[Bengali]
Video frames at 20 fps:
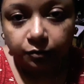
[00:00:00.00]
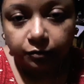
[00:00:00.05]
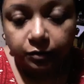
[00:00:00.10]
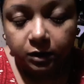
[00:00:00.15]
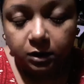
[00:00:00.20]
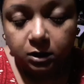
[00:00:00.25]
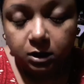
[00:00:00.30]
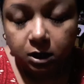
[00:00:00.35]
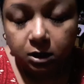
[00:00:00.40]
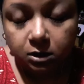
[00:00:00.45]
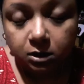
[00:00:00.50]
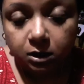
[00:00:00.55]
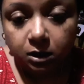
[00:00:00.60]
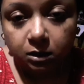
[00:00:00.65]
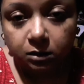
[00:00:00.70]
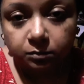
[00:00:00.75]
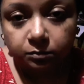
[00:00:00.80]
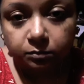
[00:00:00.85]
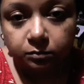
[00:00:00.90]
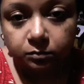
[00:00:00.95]
ফিল্টারটা
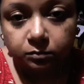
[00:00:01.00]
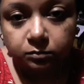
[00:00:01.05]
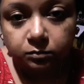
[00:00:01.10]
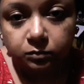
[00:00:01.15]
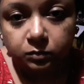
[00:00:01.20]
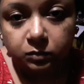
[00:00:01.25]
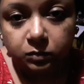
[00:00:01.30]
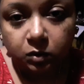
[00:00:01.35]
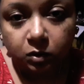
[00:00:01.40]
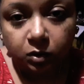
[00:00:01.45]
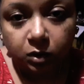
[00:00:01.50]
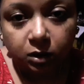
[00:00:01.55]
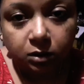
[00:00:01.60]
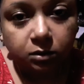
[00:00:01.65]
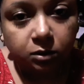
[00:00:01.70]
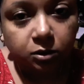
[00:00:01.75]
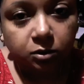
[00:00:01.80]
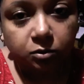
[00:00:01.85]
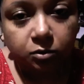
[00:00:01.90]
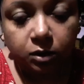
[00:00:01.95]
অনেক
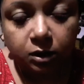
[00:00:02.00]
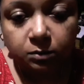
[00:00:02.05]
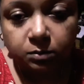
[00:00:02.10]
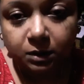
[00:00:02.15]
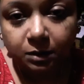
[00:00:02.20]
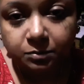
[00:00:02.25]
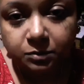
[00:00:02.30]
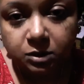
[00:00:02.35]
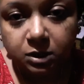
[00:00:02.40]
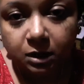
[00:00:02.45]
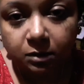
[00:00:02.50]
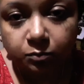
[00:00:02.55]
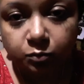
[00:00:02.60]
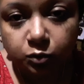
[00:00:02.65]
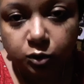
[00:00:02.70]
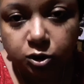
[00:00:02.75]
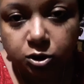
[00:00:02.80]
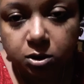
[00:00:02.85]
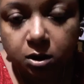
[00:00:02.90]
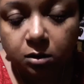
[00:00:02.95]
দিন ধরেই ভাবছিলাম
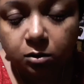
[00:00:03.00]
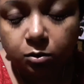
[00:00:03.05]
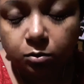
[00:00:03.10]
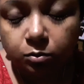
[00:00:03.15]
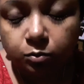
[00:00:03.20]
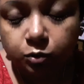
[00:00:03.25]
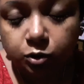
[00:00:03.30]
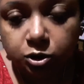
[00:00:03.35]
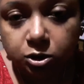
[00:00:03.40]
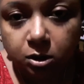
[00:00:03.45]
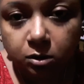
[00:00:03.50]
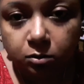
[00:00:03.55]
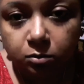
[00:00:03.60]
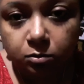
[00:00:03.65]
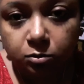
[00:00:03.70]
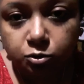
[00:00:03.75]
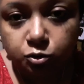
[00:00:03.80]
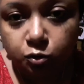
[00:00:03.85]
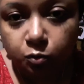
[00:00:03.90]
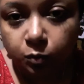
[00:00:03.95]
পরিষ্কার করবো পরিষ্কার
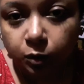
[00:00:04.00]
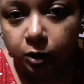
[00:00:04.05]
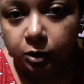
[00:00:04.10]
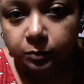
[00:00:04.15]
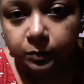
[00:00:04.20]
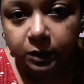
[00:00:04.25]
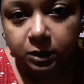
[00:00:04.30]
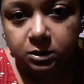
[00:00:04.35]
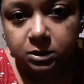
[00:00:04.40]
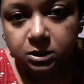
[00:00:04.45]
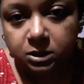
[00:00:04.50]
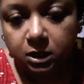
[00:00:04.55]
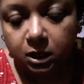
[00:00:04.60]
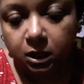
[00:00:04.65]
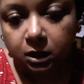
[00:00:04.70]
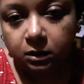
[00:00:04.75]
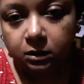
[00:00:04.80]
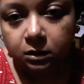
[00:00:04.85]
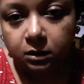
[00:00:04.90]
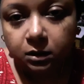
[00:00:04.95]
করবো সময়ই পাচ্ছি
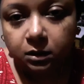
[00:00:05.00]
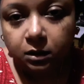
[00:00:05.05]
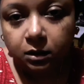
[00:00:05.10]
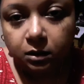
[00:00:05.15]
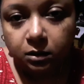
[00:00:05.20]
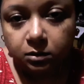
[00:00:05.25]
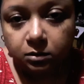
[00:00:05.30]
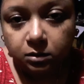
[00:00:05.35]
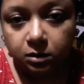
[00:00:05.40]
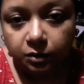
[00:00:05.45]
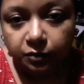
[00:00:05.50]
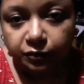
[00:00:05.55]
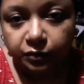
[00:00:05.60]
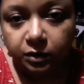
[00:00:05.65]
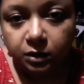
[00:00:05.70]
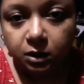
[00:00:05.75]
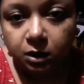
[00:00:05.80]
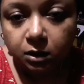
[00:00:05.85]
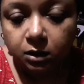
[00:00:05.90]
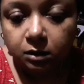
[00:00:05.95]
না তা
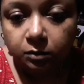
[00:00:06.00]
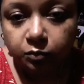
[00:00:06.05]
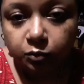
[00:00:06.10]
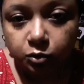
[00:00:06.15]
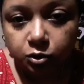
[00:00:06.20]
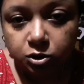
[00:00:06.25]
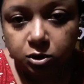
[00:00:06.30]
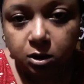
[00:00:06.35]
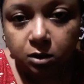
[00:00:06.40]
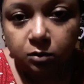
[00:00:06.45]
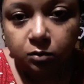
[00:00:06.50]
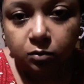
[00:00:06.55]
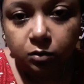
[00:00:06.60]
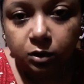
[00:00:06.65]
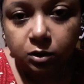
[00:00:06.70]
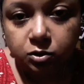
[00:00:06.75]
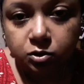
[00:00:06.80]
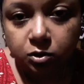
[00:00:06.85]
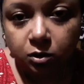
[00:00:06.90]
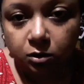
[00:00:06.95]
ফিল্টারটা পরিষ্কার
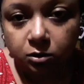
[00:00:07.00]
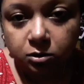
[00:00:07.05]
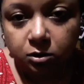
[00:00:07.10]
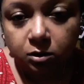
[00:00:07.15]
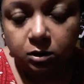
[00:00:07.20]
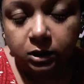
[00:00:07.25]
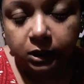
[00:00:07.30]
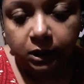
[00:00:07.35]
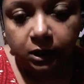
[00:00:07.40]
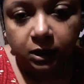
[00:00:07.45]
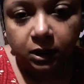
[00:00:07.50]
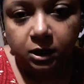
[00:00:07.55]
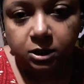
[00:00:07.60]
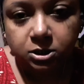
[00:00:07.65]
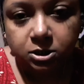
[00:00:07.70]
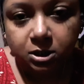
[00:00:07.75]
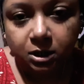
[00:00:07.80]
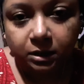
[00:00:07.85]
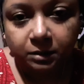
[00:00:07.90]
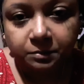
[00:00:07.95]
করে জল টল ঢেলে
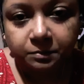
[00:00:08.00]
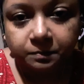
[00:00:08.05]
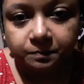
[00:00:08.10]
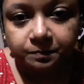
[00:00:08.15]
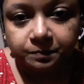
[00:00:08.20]
আসলাম